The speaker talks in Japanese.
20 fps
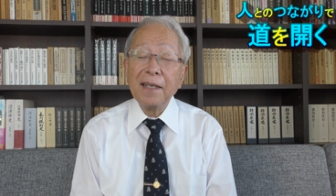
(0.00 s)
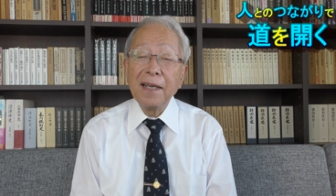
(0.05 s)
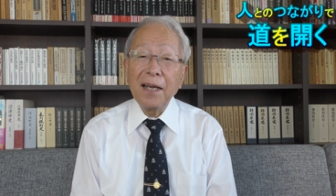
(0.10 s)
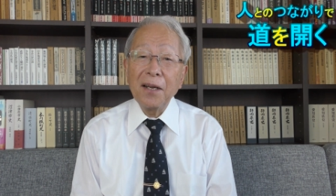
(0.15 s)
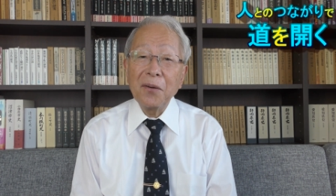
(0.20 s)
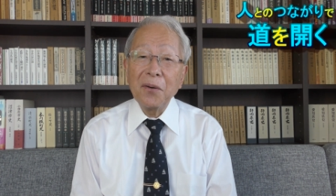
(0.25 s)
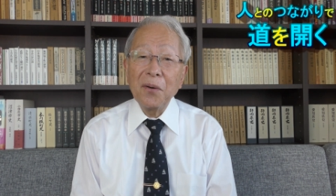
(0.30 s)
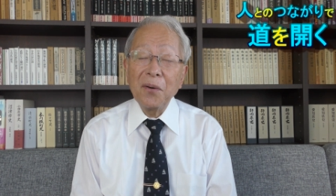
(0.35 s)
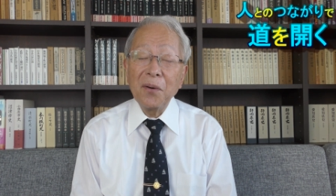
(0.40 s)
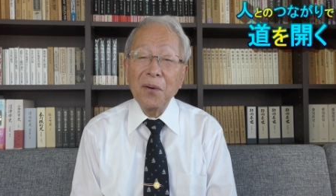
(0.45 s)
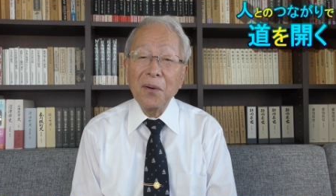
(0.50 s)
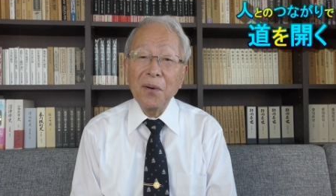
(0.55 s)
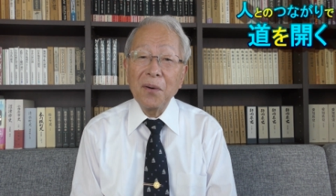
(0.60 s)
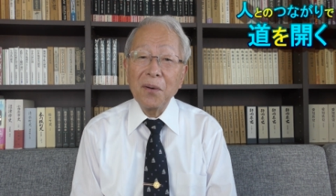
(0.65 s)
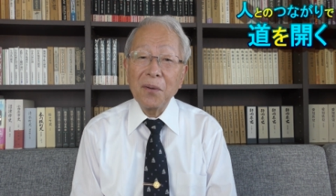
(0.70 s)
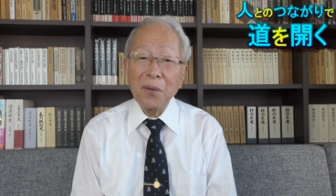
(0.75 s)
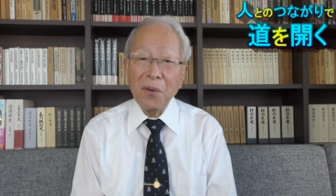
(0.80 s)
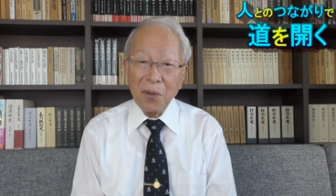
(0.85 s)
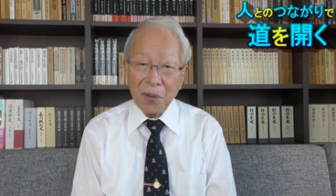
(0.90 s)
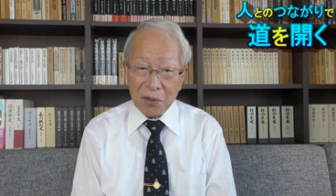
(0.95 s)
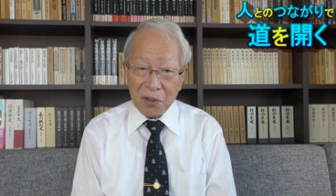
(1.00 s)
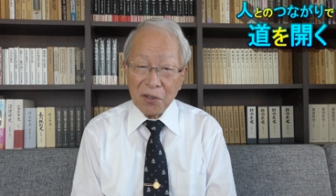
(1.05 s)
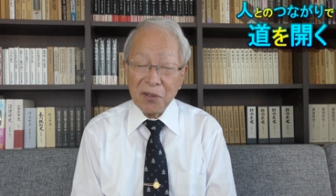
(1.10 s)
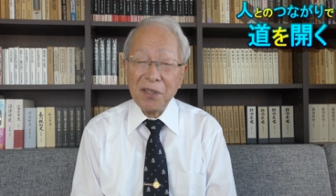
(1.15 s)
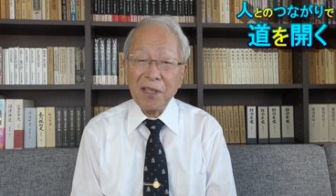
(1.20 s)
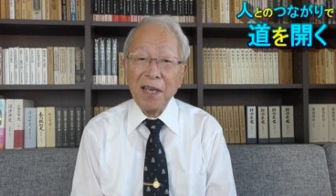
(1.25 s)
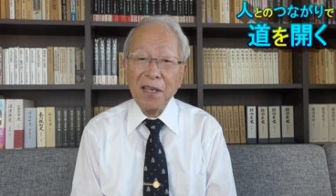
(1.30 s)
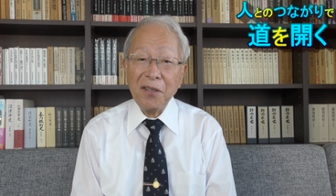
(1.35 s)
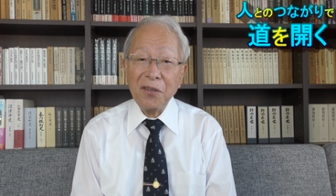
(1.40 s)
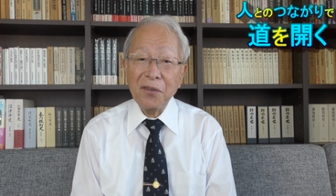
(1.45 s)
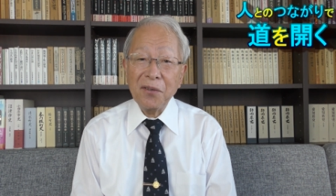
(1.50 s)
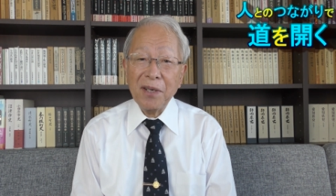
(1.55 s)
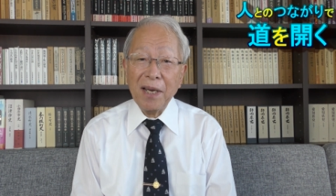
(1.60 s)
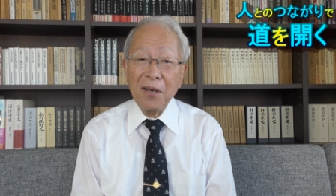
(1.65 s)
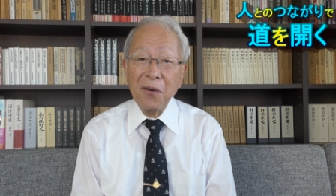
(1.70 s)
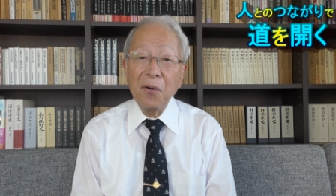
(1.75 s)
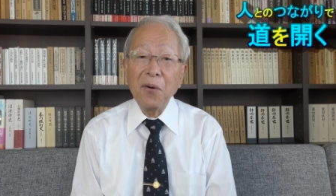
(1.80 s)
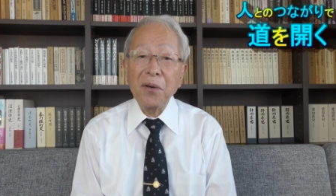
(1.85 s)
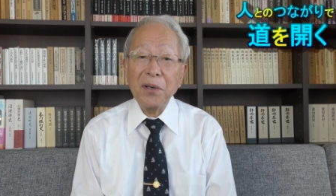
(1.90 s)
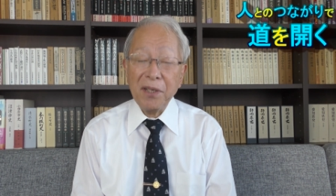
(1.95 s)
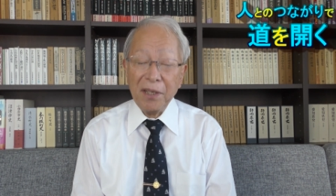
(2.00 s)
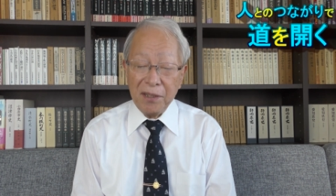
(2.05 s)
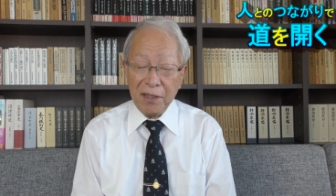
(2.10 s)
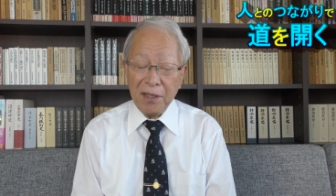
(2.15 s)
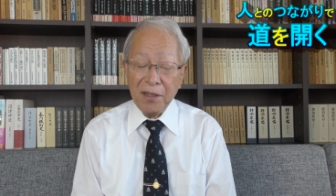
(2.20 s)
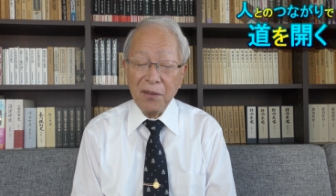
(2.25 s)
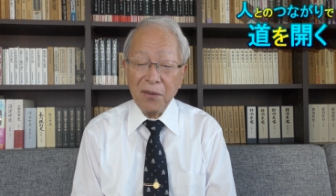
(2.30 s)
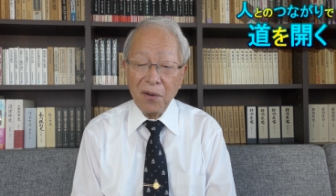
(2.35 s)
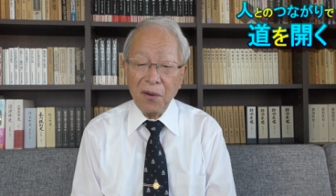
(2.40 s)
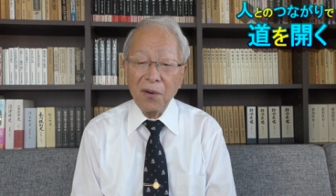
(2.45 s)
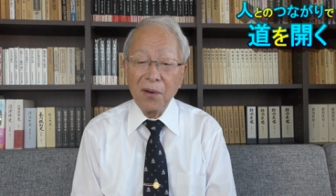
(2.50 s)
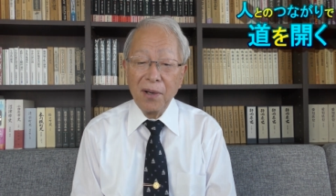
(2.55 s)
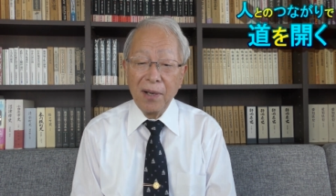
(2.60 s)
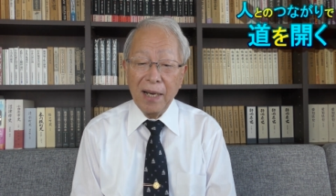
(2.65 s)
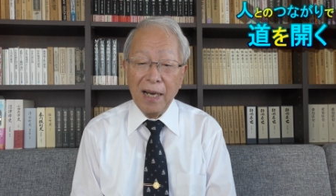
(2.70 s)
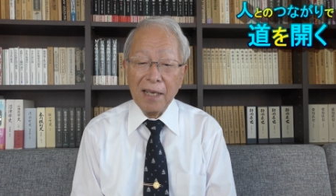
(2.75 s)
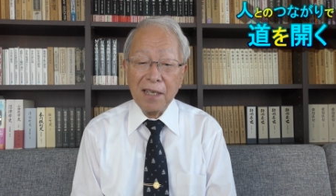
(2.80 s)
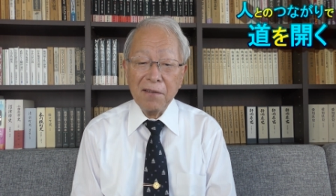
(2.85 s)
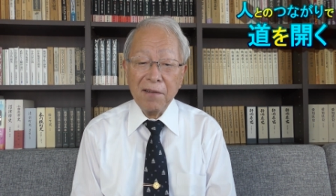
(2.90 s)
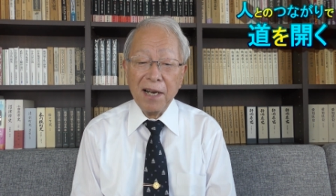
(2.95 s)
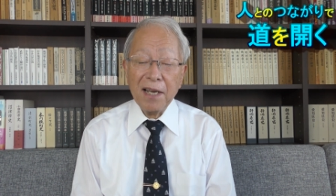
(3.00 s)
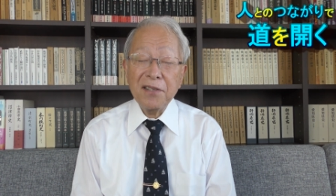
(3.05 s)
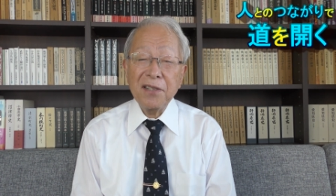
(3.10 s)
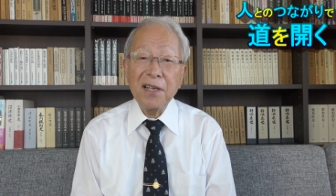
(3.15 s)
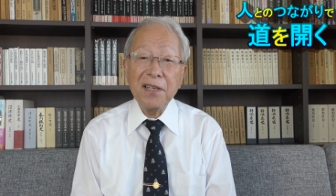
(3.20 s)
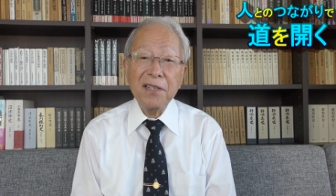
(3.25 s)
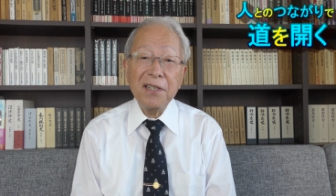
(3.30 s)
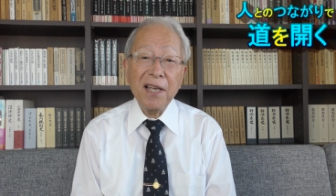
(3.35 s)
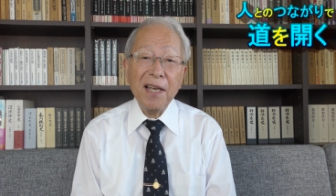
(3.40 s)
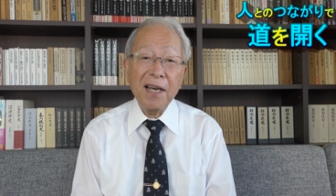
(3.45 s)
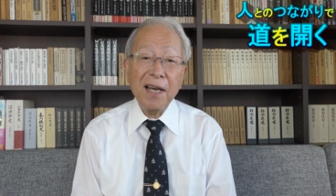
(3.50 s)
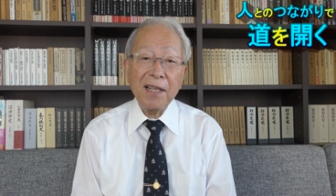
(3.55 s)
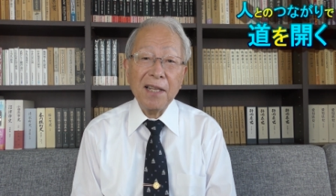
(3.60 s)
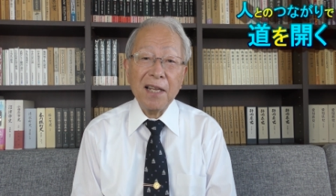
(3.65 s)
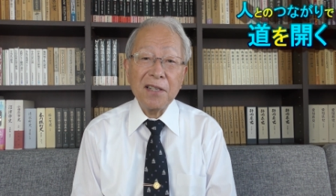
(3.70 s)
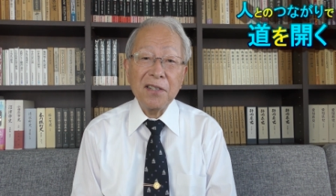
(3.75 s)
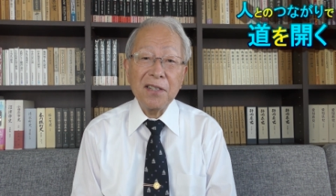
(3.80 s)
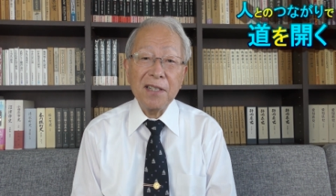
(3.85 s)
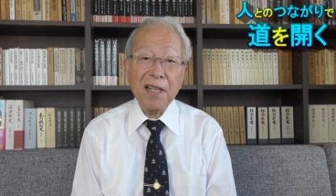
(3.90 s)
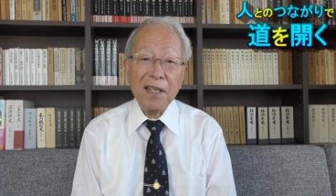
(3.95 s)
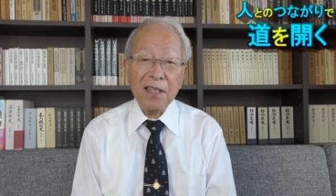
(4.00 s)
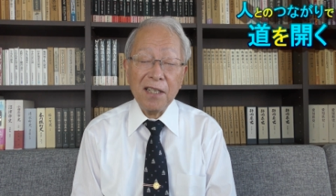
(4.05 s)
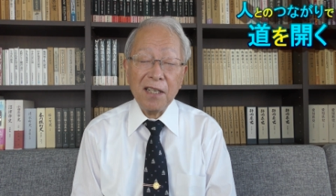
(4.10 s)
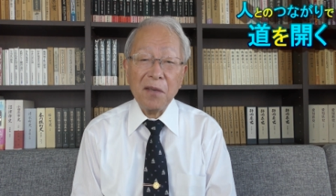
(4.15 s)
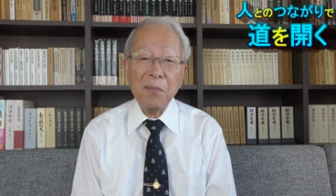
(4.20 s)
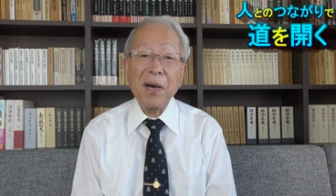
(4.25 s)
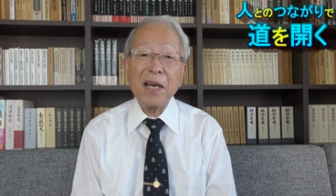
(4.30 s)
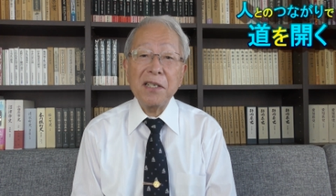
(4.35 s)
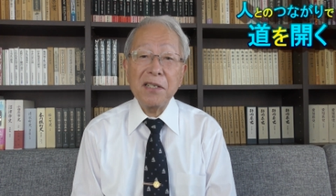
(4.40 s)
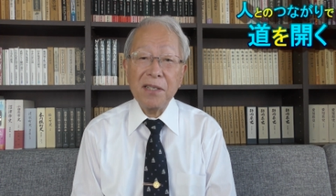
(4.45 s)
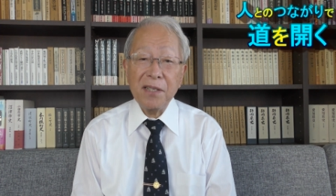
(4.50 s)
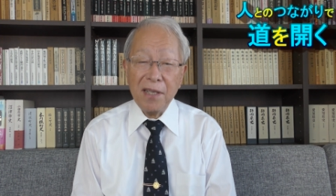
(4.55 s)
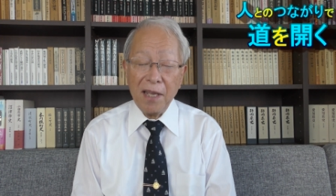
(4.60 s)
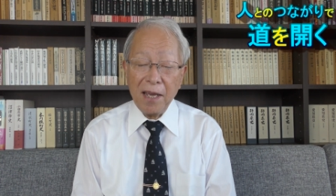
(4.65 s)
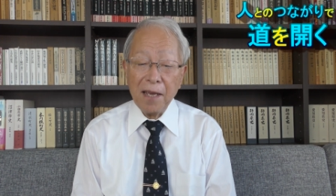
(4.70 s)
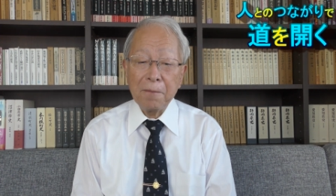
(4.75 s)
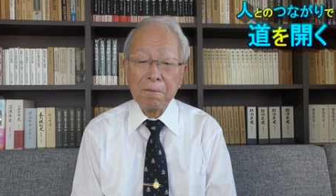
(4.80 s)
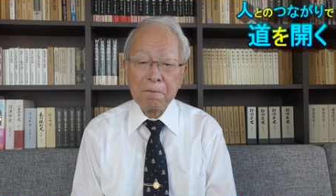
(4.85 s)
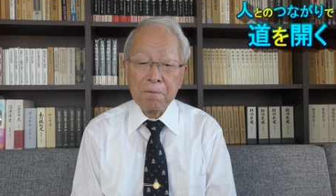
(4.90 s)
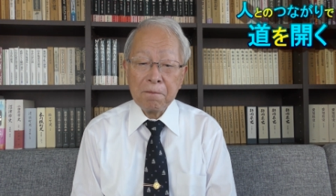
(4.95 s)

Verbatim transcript: あのご法女子研究会の発起人の萩原先生が訪ねてきまして